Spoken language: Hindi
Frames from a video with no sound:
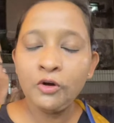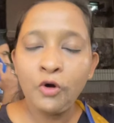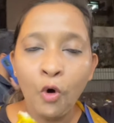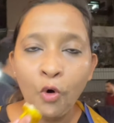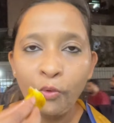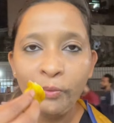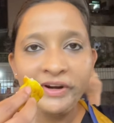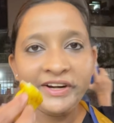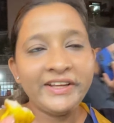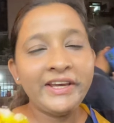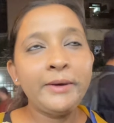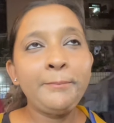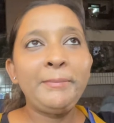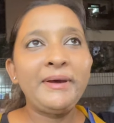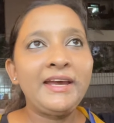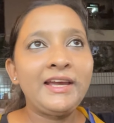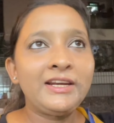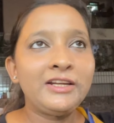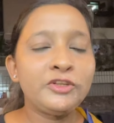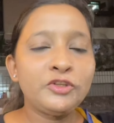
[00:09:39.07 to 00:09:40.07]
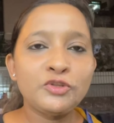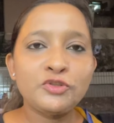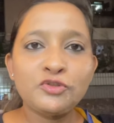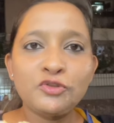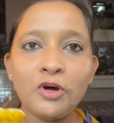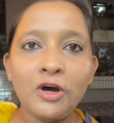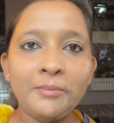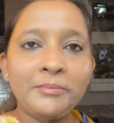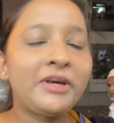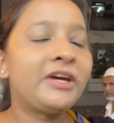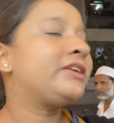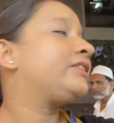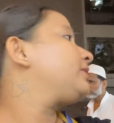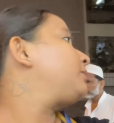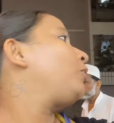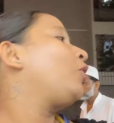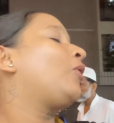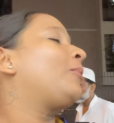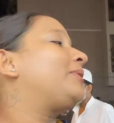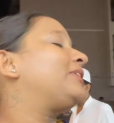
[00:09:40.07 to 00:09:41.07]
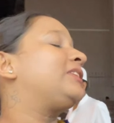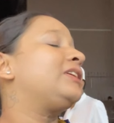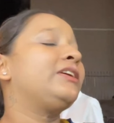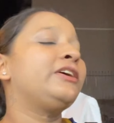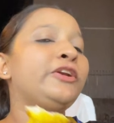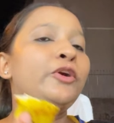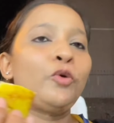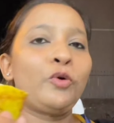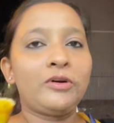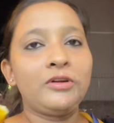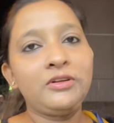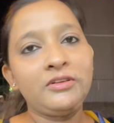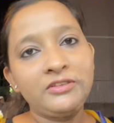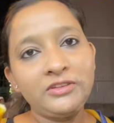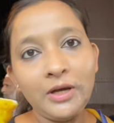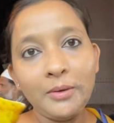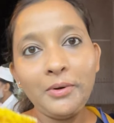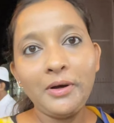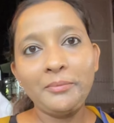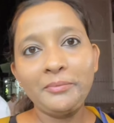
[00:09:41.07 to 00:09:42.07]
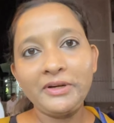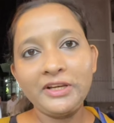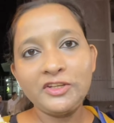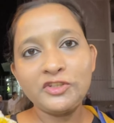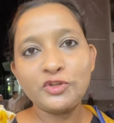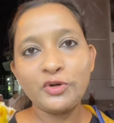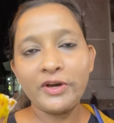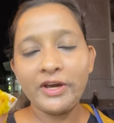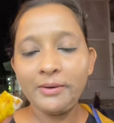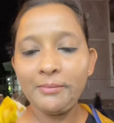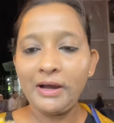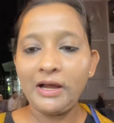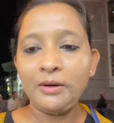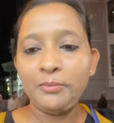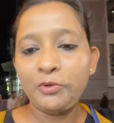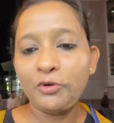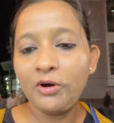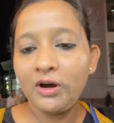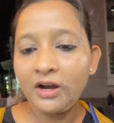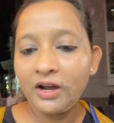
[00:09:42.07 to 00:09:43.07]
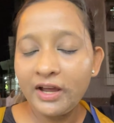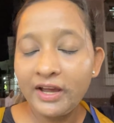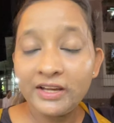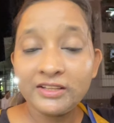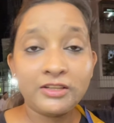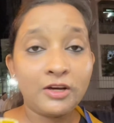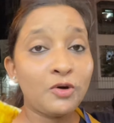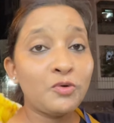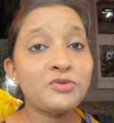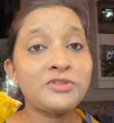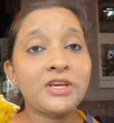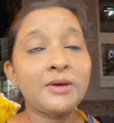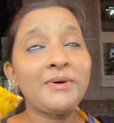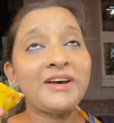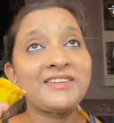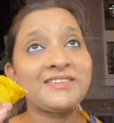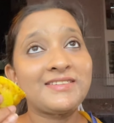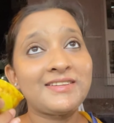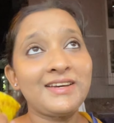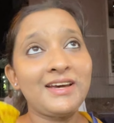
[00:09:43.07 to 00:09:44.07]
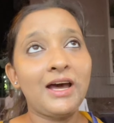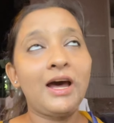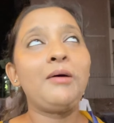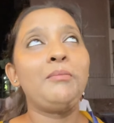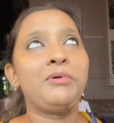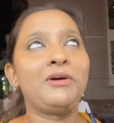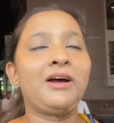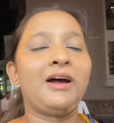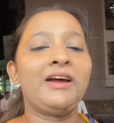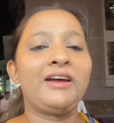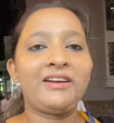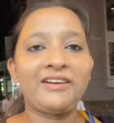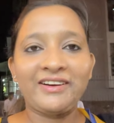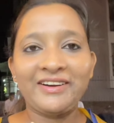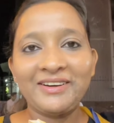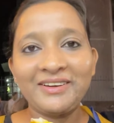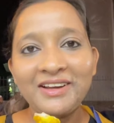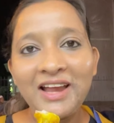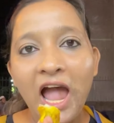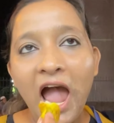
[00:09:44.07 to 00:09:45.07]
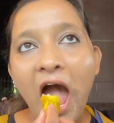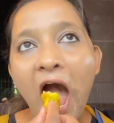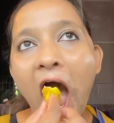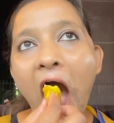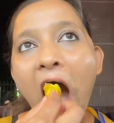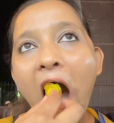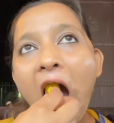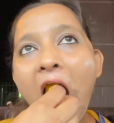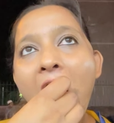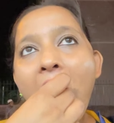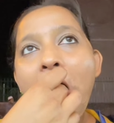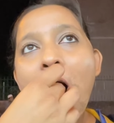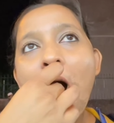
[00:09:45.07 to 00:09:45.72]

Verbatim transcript: कोविड के पहले दोस्तों हम गए थे मोहम्मद अली रोड तब हमने जो है मालपुआ खाया था उसके बाद से अब खाया गया